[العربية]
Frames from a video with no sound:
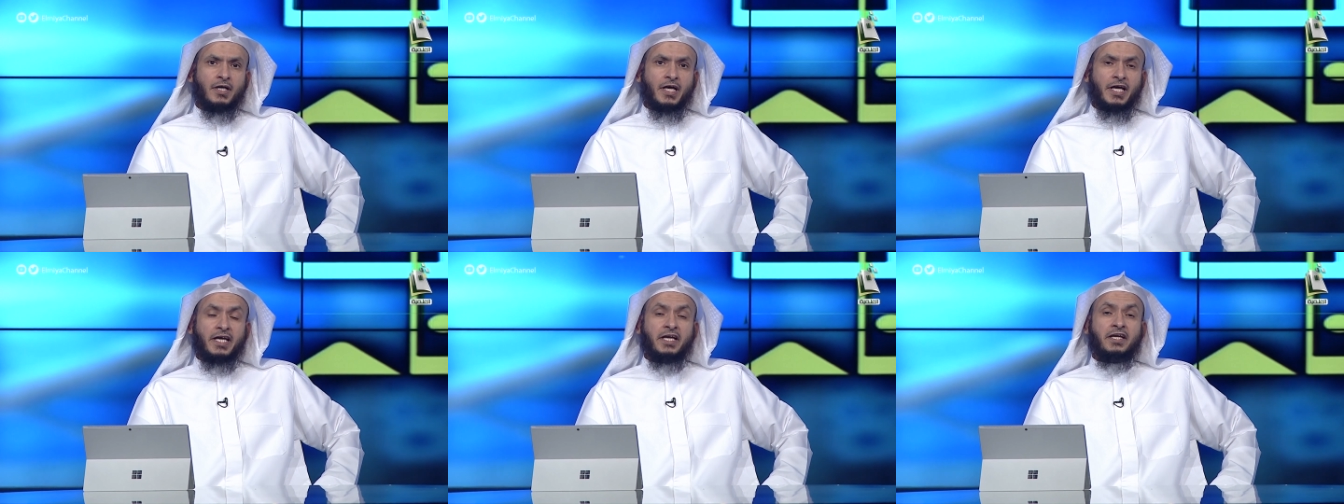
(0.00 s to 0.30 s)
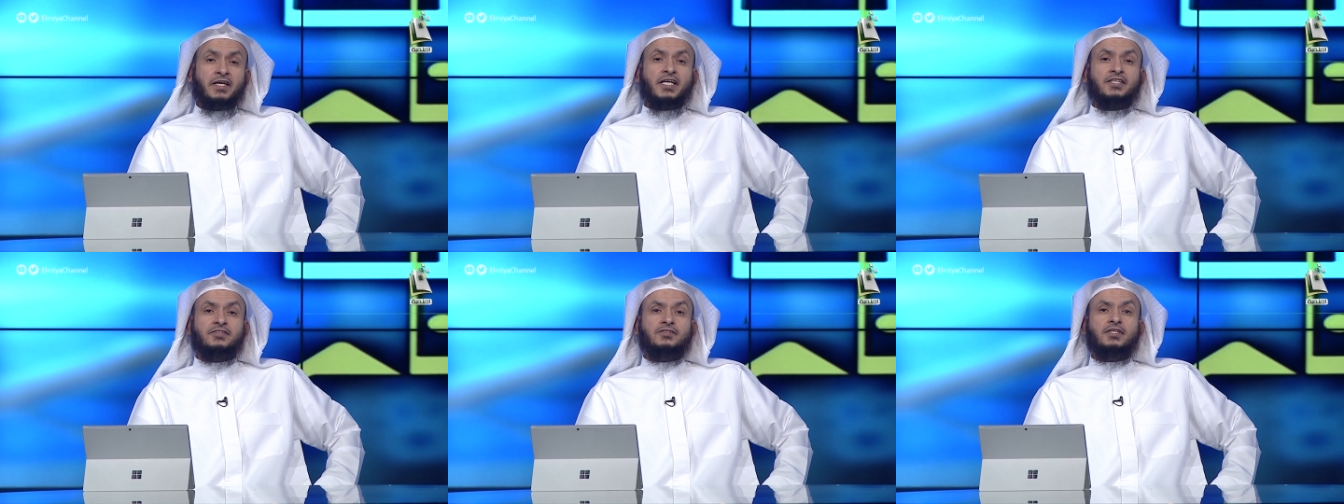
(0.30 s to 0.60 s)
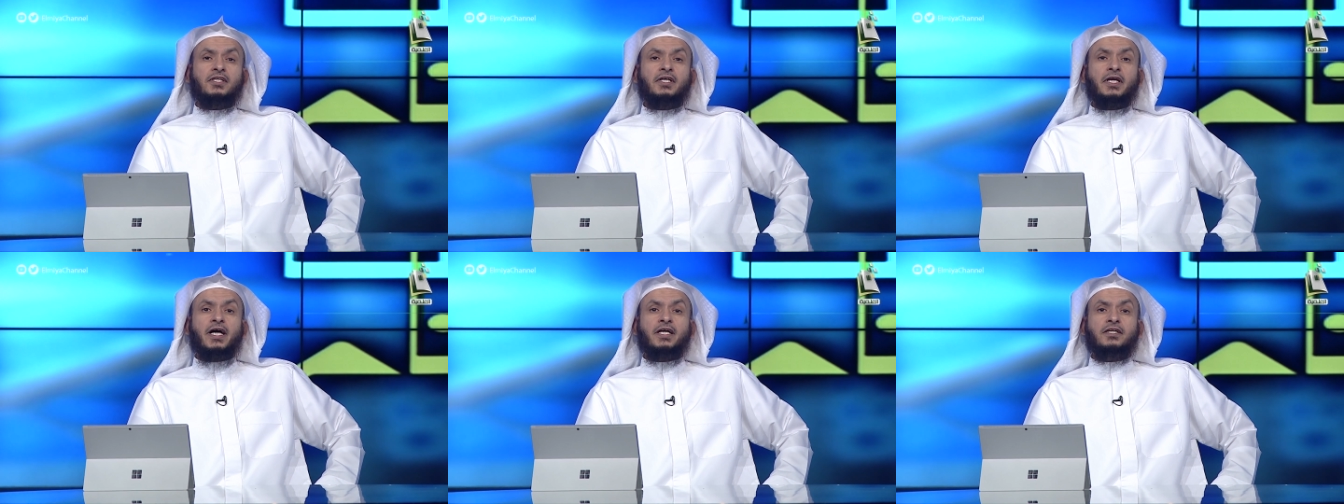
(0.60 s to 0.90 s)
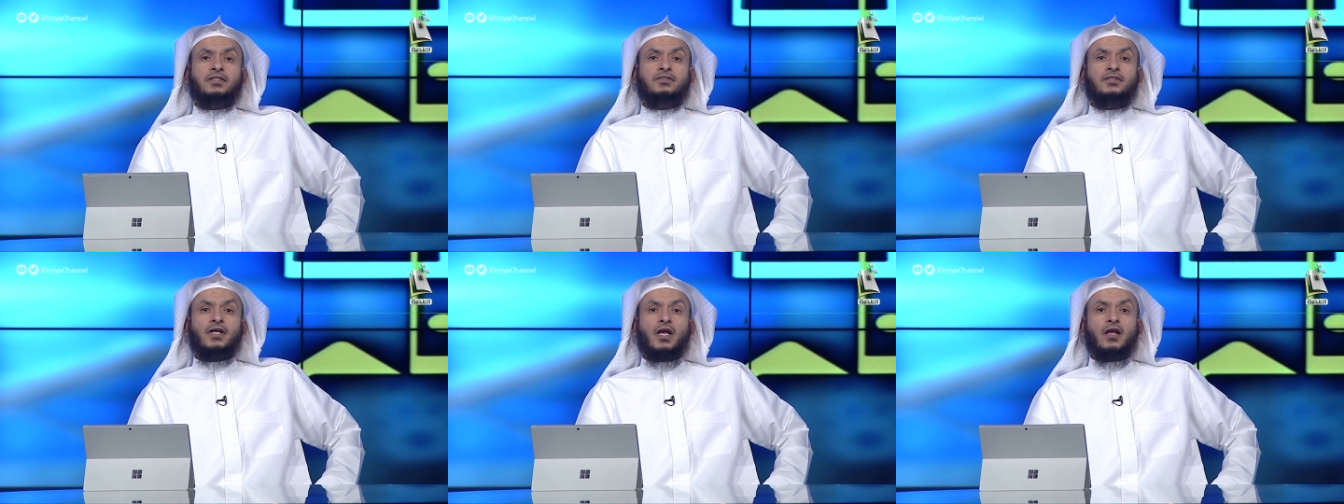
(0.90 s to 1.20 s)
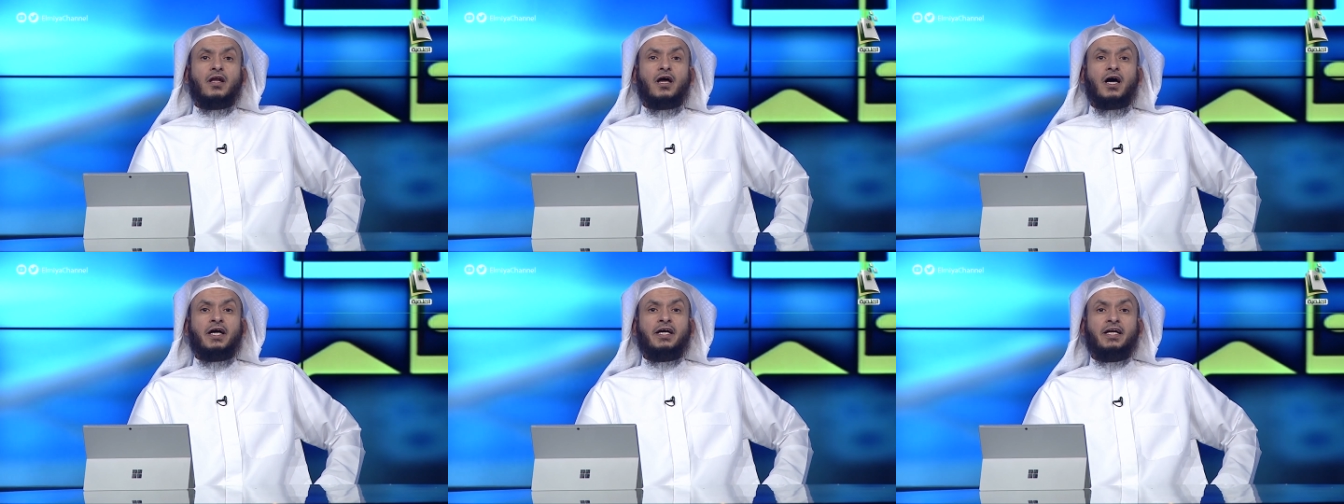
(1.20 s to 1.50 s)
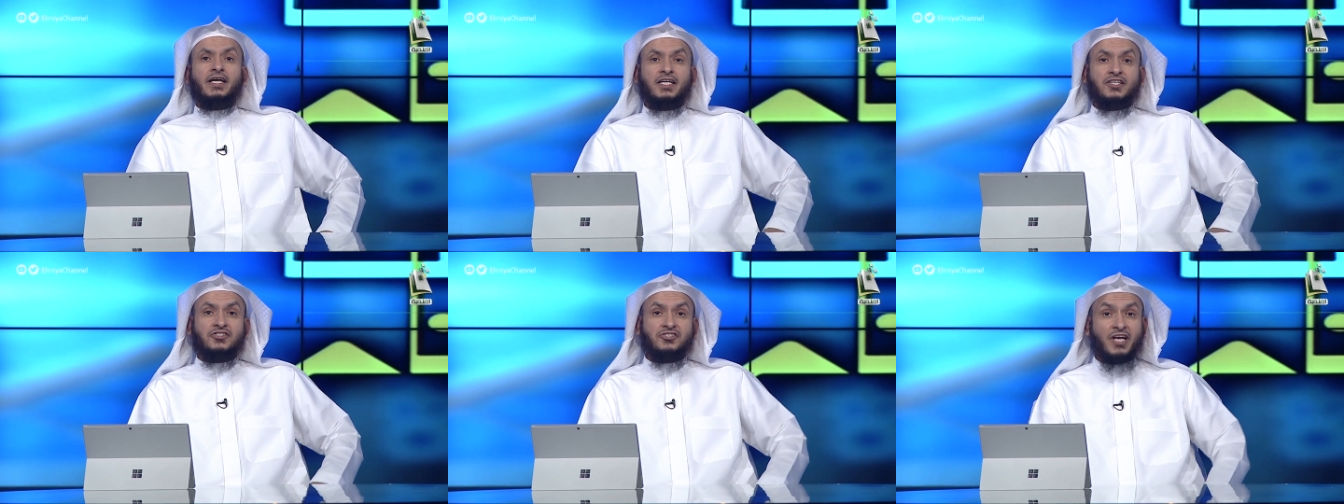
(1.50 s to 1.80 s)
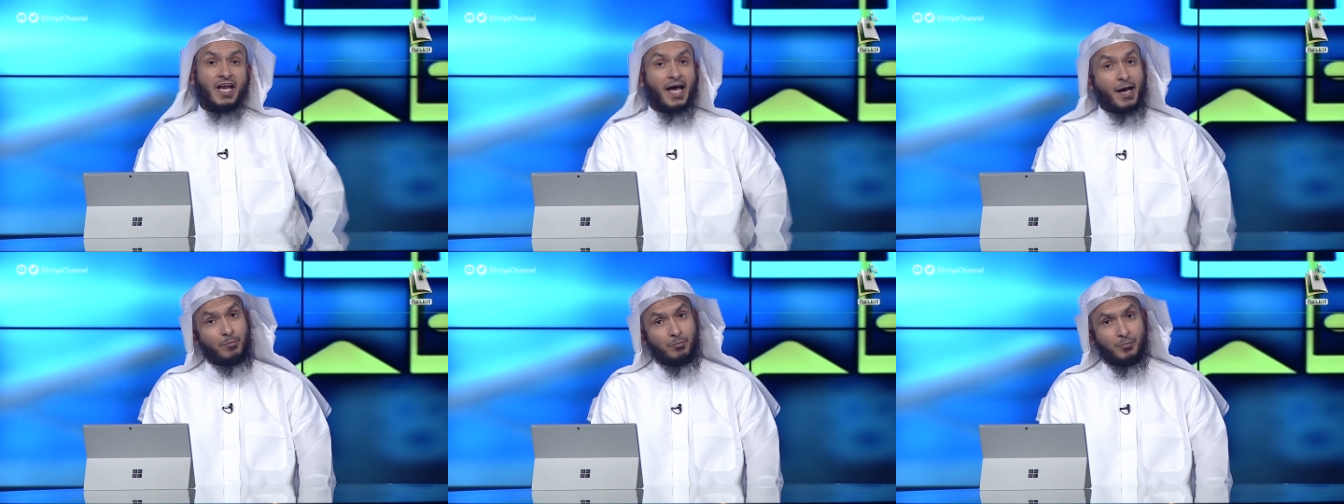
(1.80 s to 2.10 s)
إن الدين عند الله
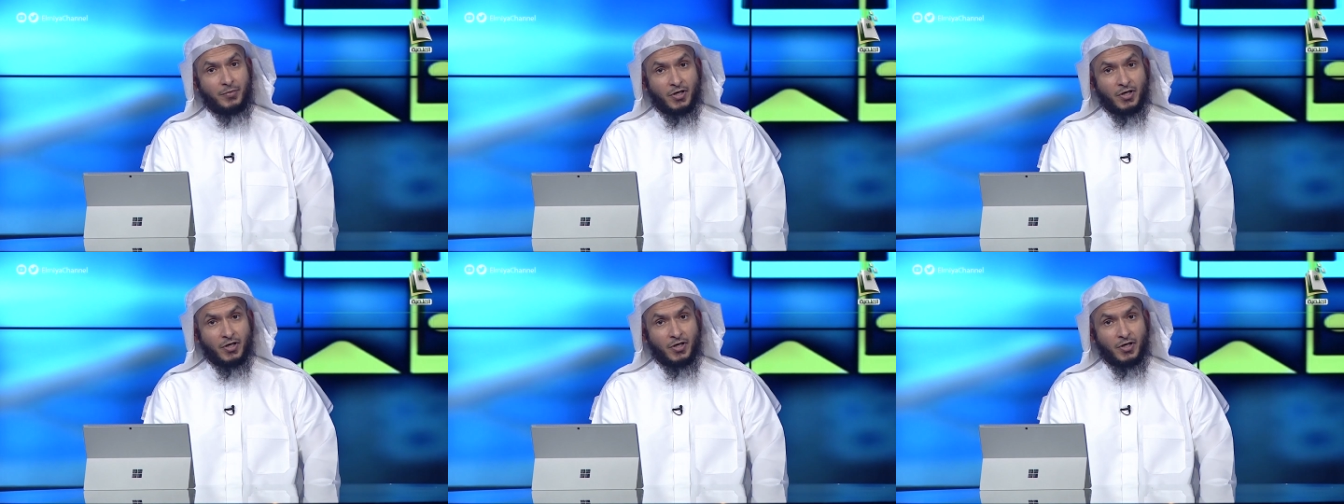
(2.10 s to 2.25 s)
الإسلام